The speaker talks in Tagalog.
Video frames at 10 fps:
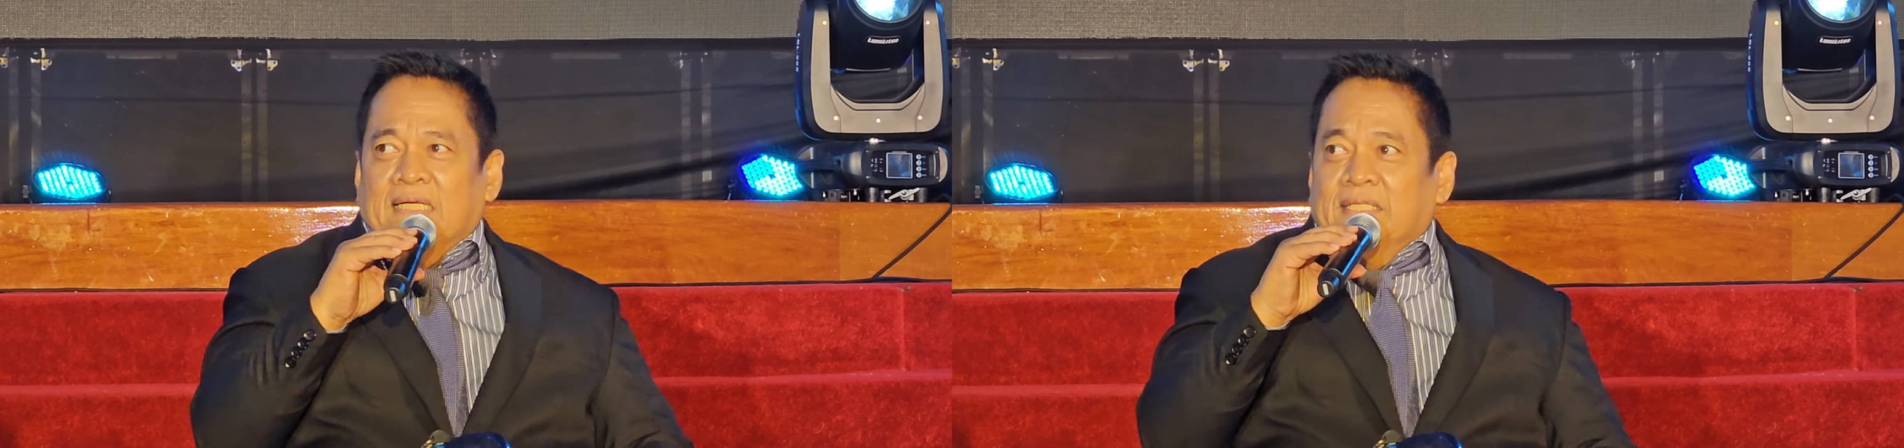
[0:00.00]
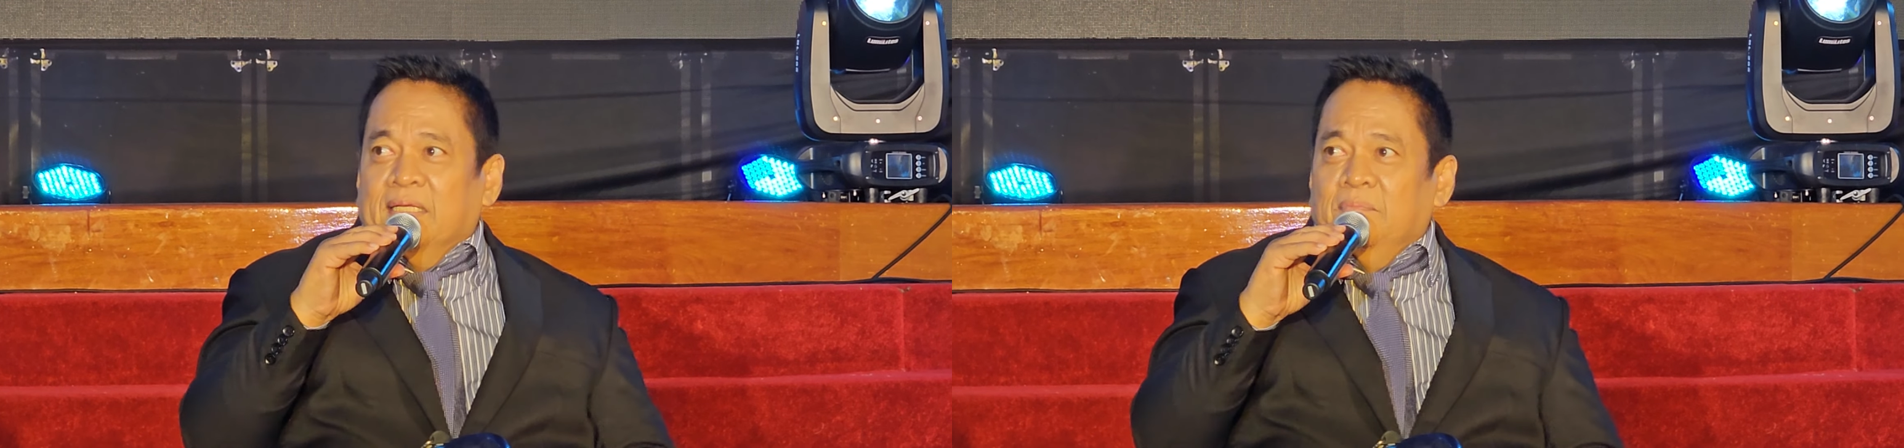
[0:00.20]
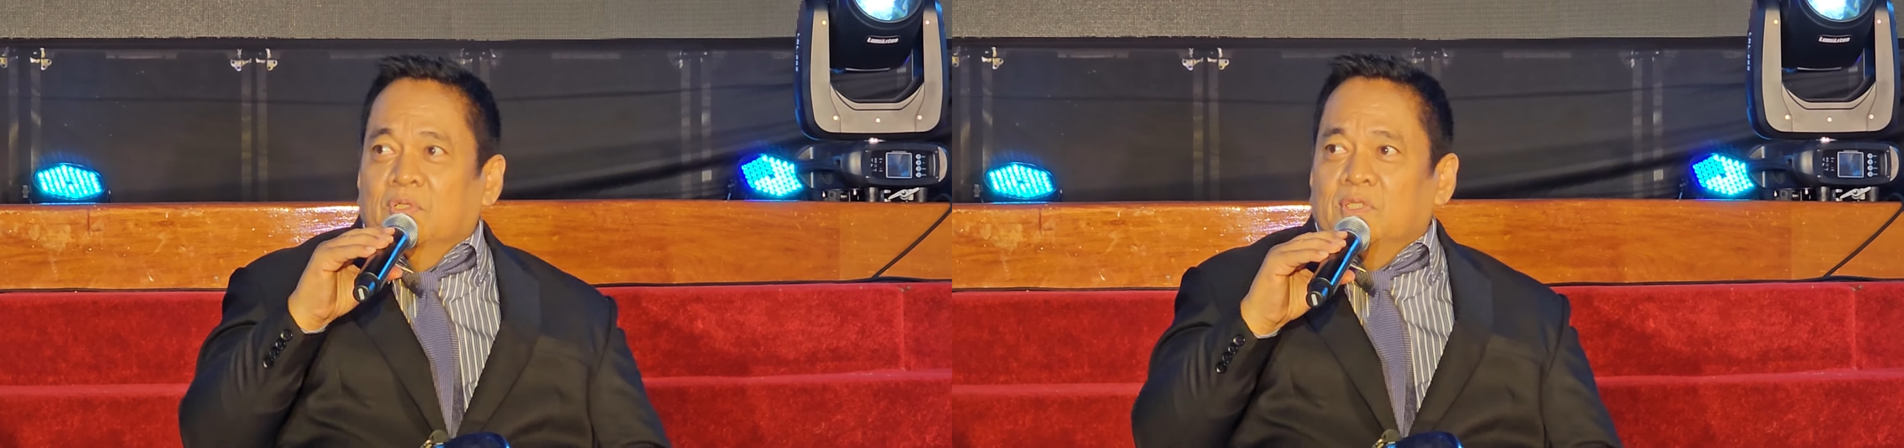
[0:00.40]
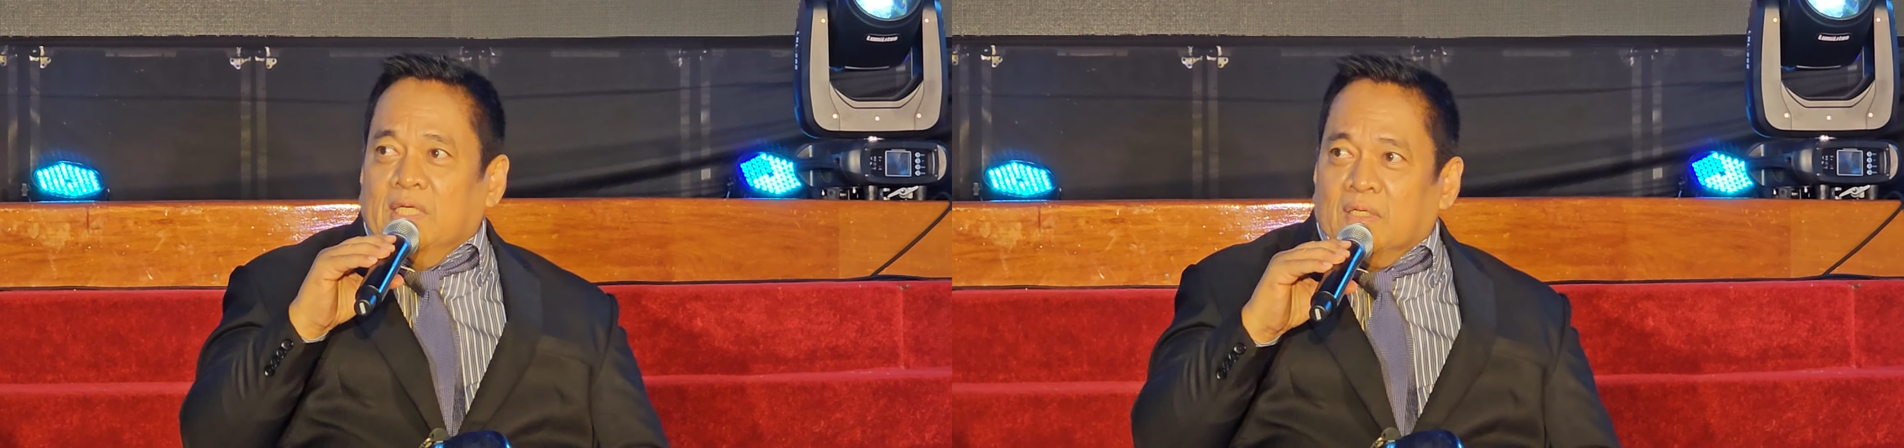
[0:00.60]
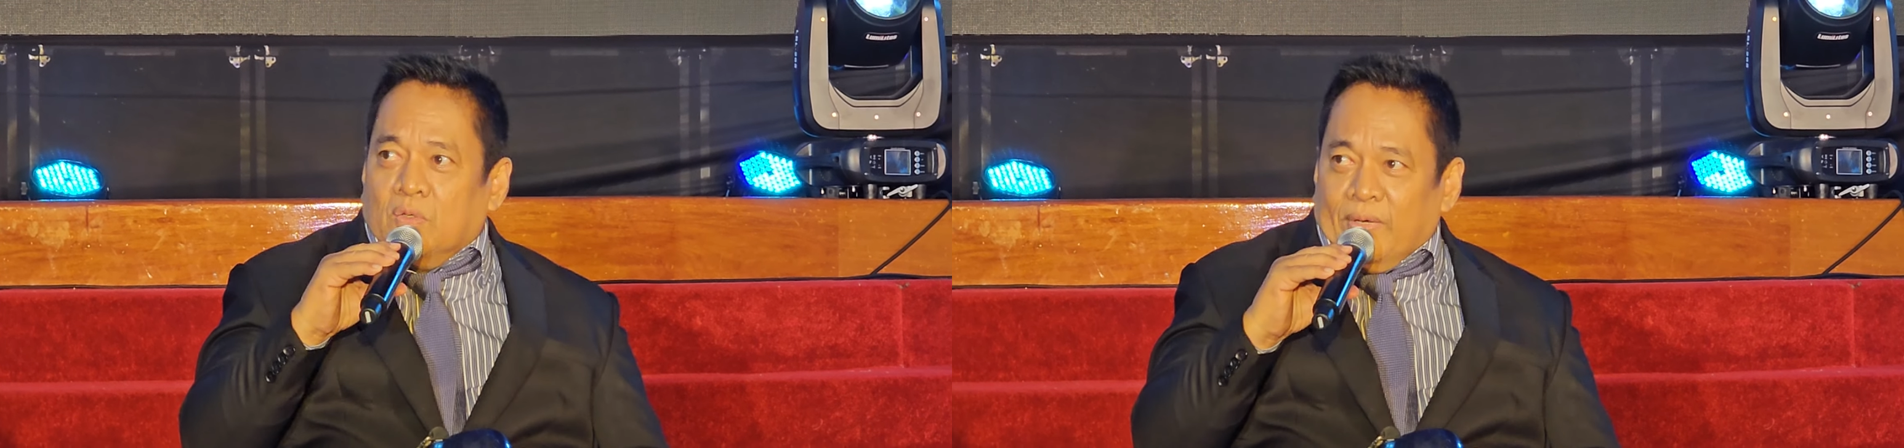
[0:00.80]
ating
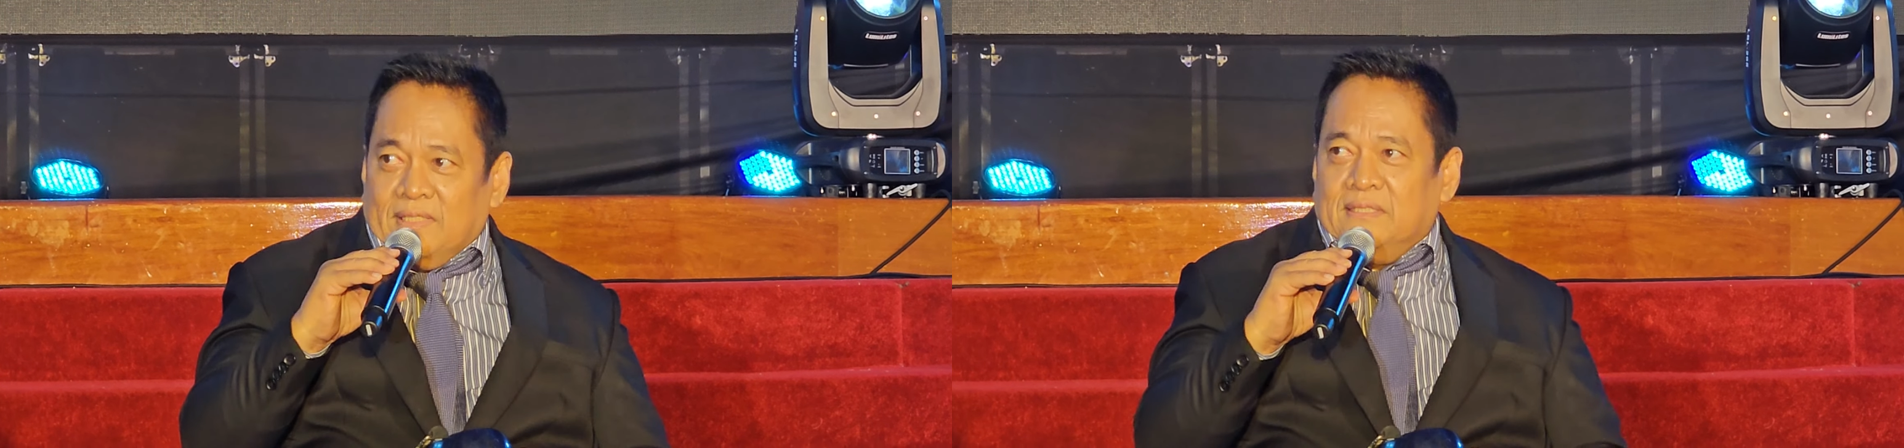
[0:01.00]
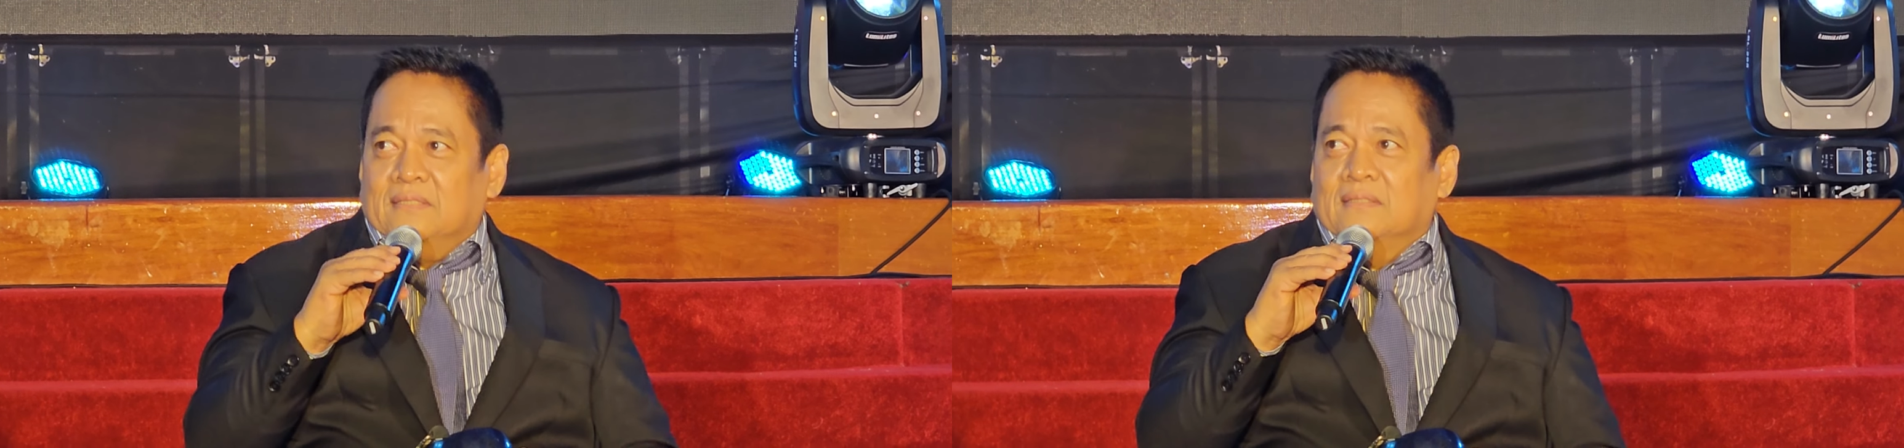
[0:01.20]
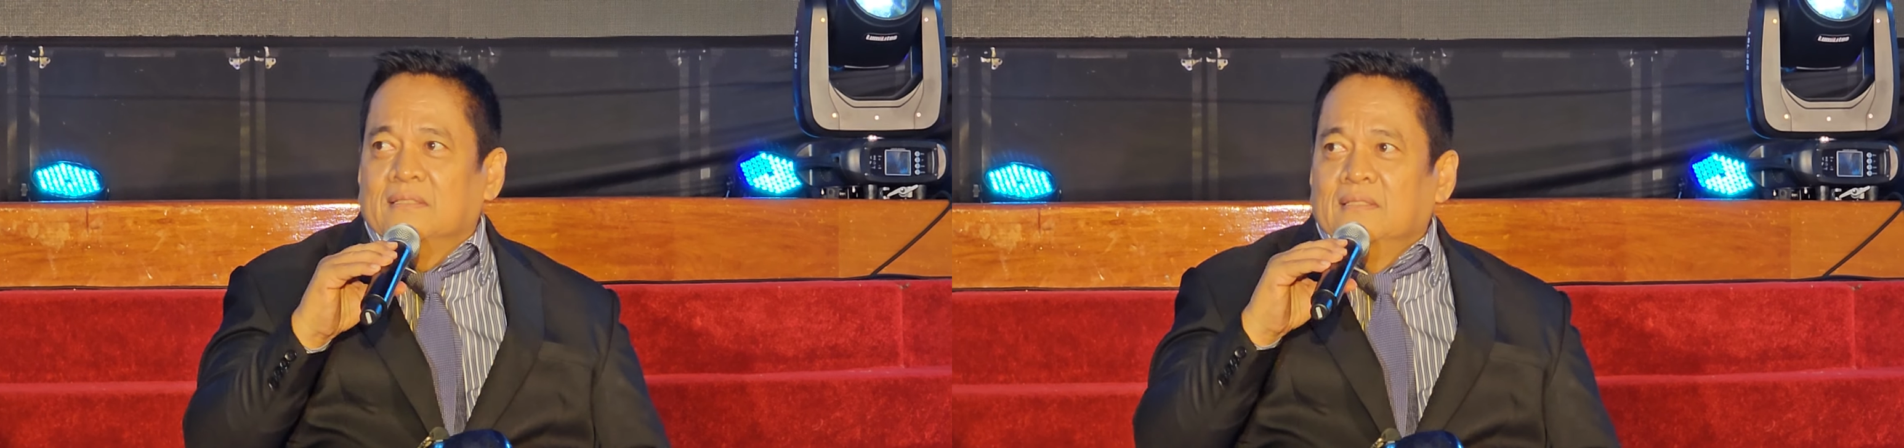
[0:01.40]
Music Quest